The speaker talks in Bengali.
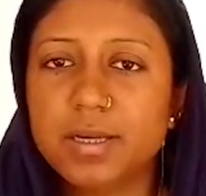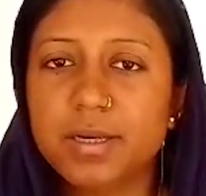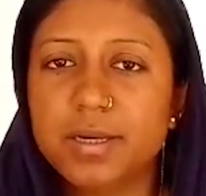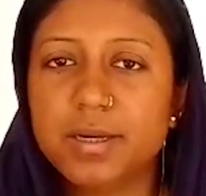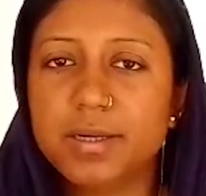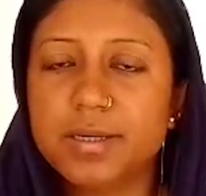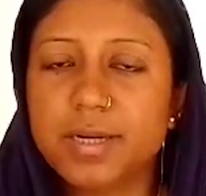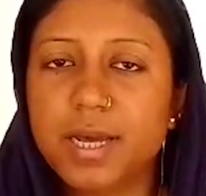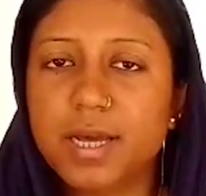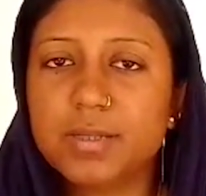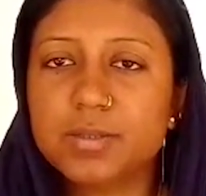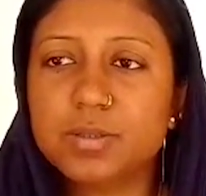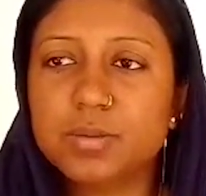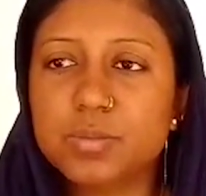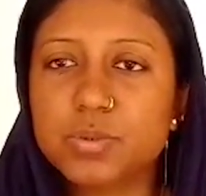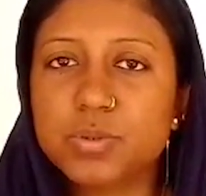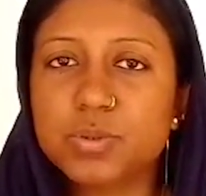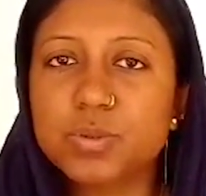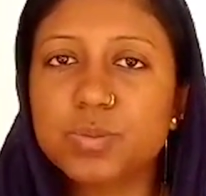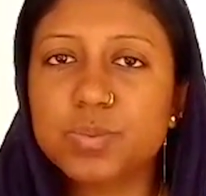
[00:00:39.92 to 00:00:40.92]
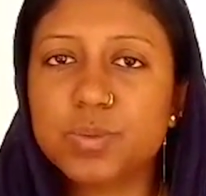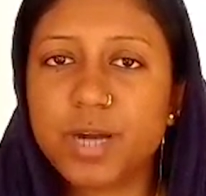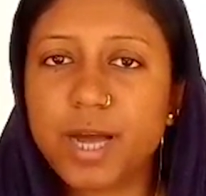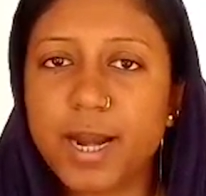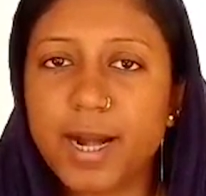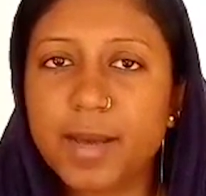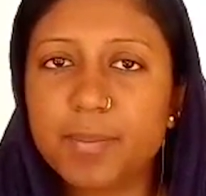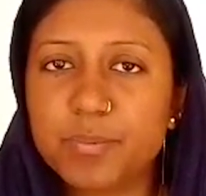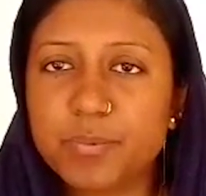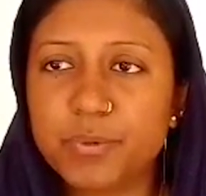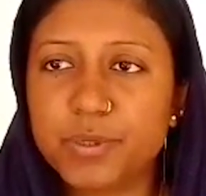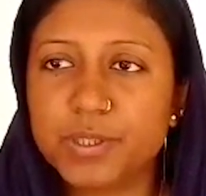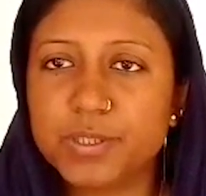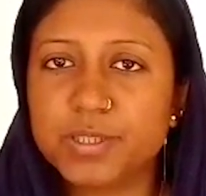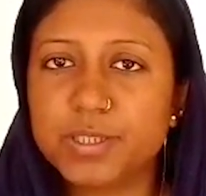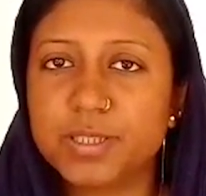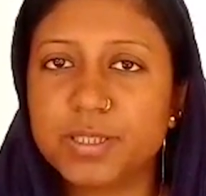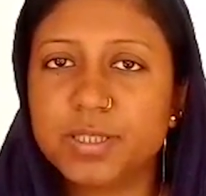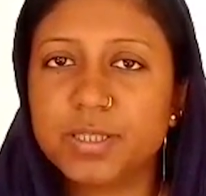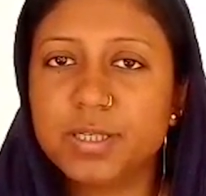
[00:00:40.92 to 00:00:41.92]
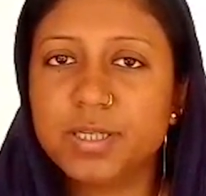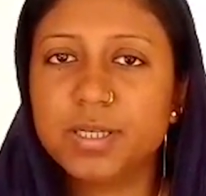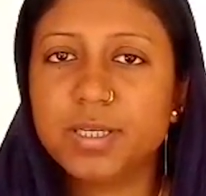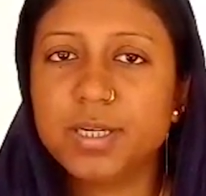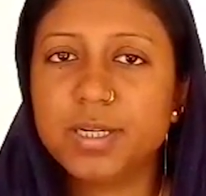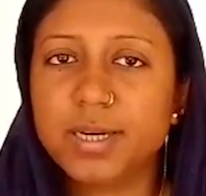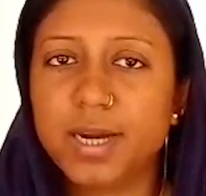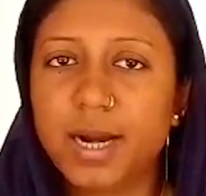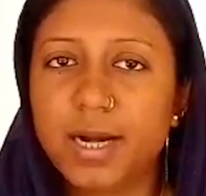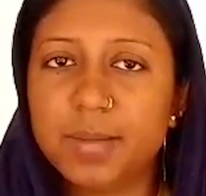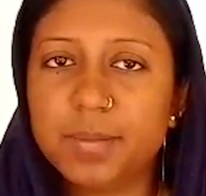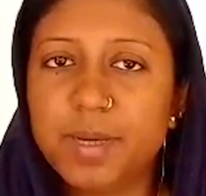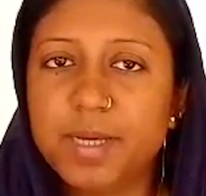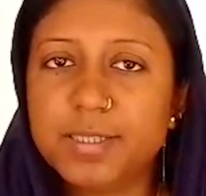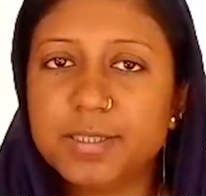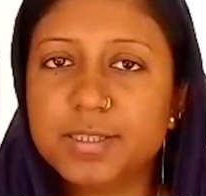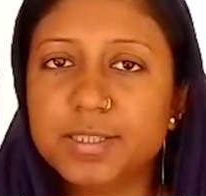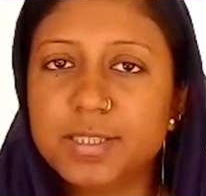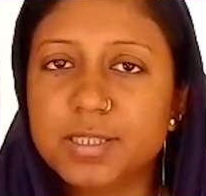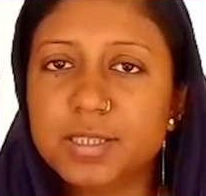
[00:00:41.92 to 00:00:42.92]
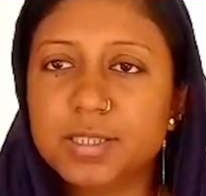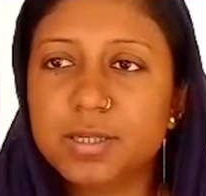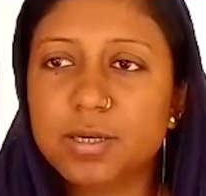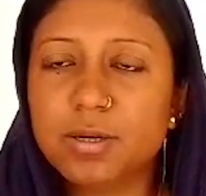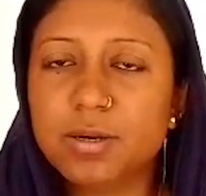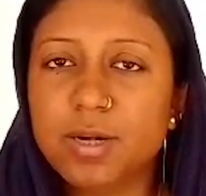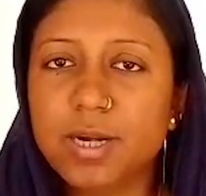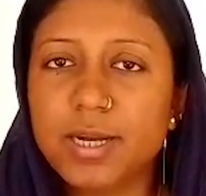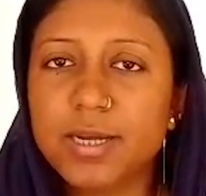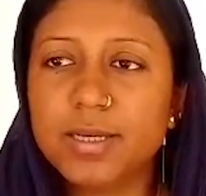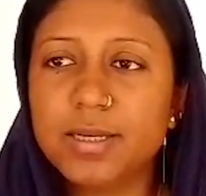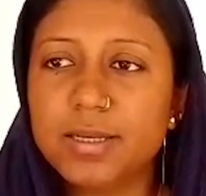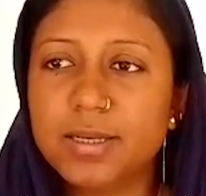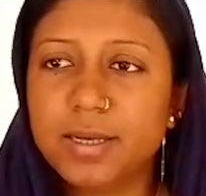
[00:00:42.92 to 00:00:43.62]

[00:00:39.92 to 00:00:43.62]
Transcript: এটা একদম খুব খারাপ করেছে আরে ভাই জিততে হলে